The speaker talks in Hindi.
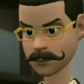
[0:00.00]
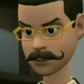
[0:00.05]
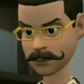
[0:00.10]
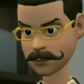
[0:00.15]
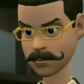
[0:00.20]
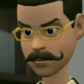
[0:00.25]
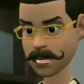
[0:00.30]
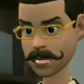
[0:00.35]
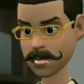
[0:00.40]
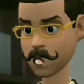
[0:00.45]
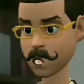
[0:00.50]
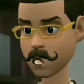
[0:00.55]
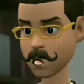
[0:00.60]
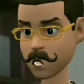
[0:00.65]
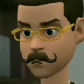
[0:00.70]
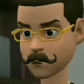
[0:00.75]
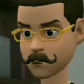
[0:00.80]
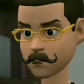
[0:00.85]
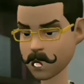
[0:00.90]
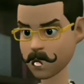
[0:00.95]
बड़ी अच्छी
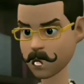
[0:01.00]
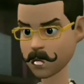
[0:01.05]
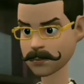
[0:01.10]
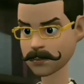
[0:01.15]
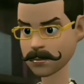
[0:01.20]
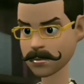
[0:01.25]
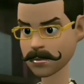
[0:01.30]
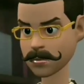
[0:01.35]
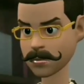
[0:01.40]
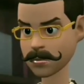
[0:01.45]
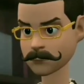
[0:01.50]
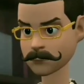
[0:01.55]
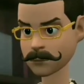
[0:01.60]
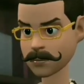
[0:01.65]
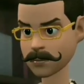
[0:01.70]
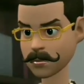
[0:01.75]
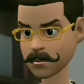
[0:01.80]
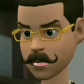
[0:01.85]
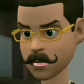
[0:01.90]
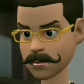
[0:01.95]
खुशबू आवे से
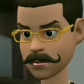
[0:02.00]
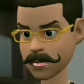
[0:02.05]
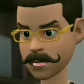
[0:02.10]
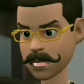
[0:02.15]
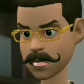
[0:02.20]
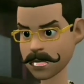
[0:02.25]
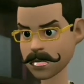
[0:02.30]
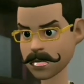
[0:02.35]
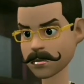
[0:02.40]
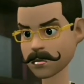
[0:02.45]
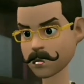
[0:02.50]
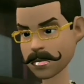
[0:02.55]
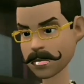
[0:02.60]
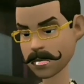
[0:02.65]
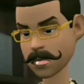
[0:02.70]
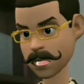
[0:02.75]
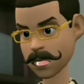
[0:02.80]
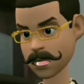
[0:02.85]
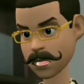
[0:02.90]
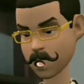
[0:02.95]
आपने सेंट बहुत बढ़िया
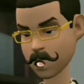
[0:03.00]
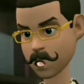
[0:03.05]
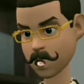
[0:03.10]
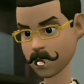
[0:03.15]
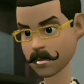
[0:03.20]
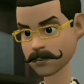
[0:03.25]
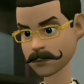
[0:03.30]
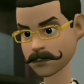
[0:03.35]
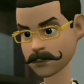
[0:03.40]
लगाया से